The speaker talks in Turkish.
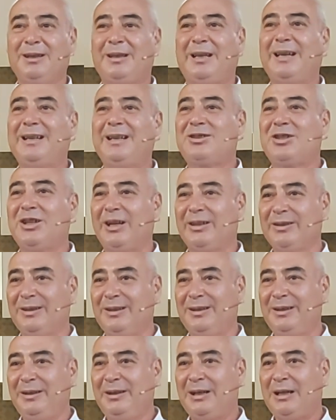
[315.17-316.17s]
tez
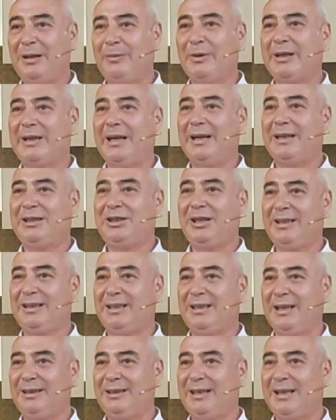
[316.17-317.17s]
canlı ama
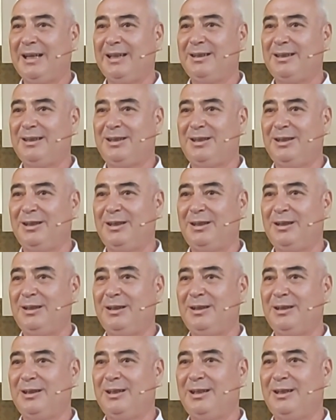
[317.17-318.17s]
gerçekten kendisini
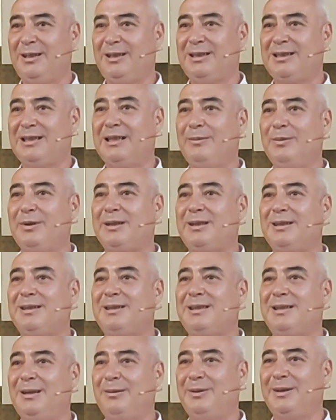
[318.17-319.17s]
e, izlemek
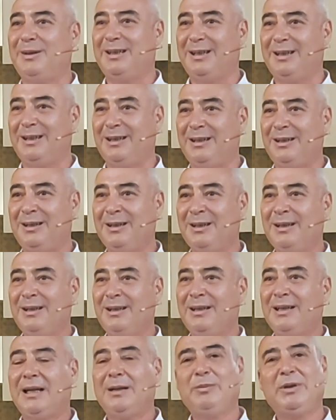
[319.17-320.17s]
istemediğini
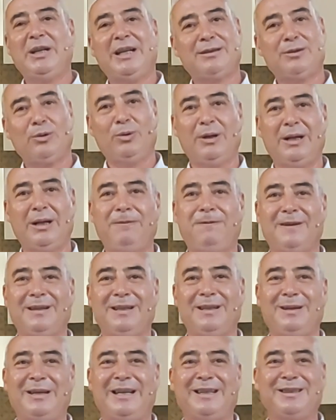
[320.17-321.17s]
yani biraz öne
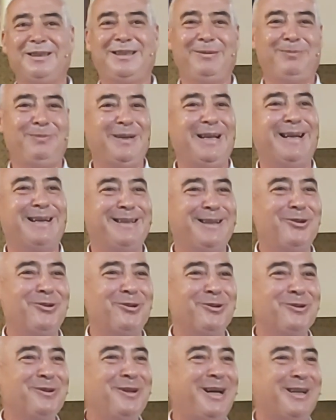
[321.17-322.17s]
fırlayan tiplerden
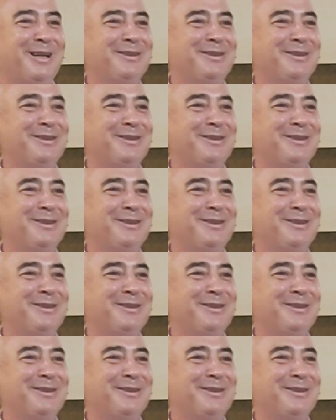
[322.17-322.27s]
olduğunu